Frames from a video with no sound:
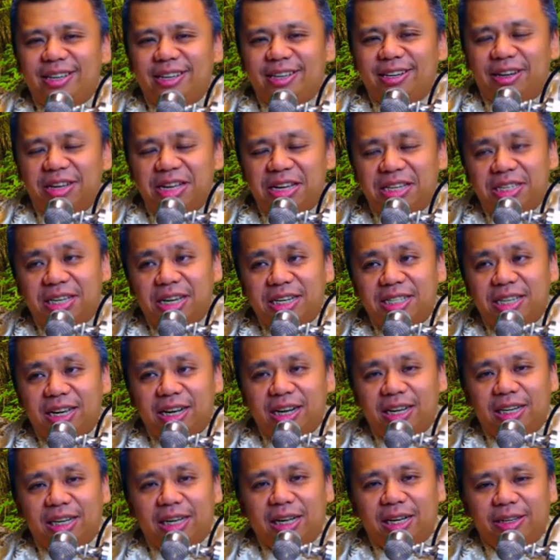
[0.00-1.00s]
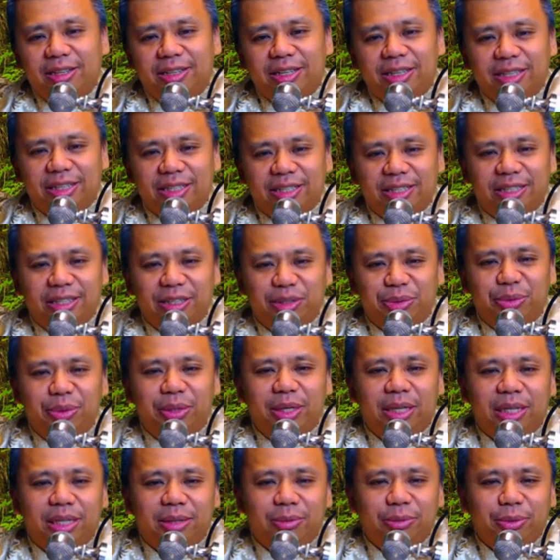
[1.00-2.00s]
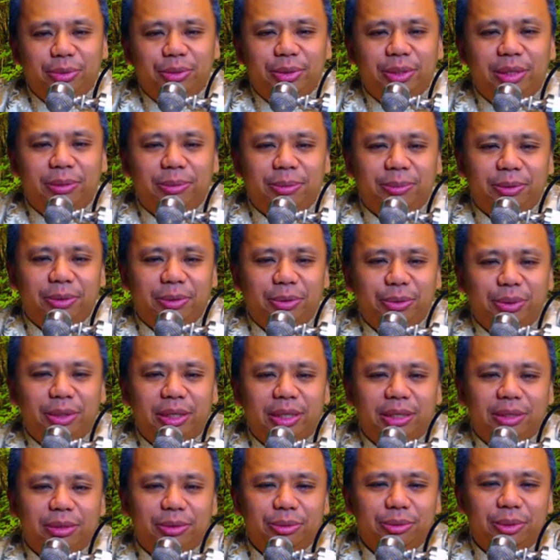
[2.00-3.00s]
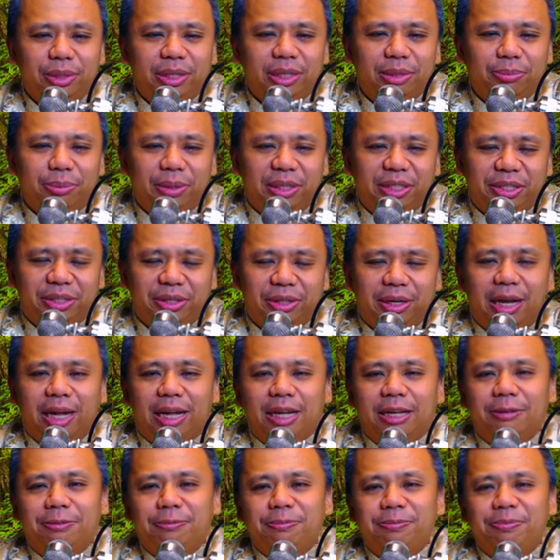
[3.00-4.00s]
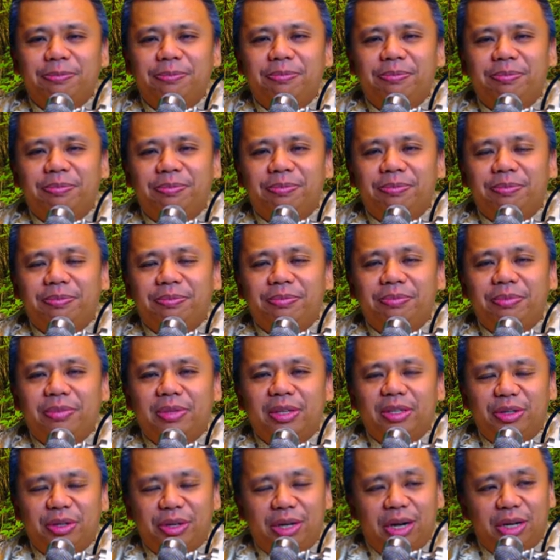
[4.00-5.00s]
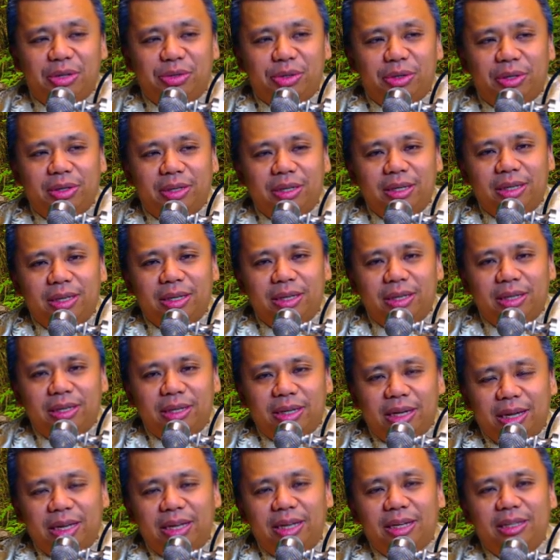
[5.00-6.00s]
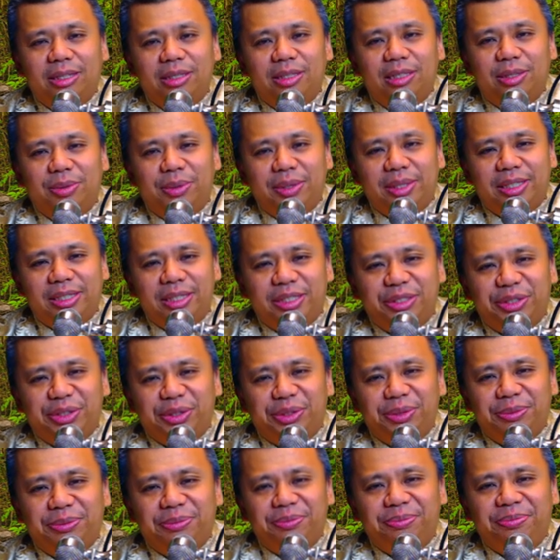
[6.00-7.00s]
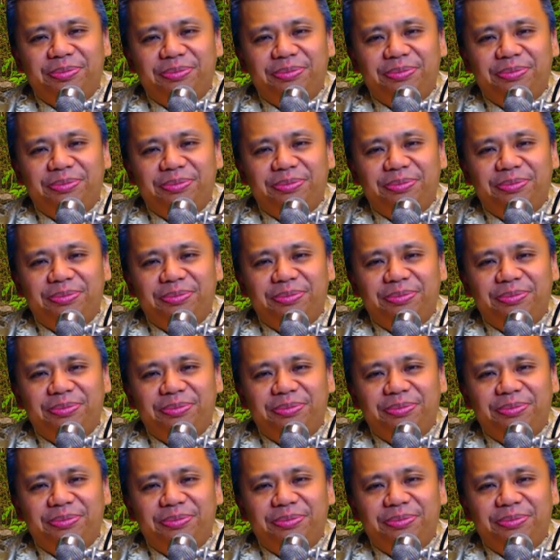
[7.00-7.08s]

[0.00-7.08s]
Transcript: 好厌世和尚看到那个物力物力物力物力比丘来，就跟他说：“哎，这位师兄。”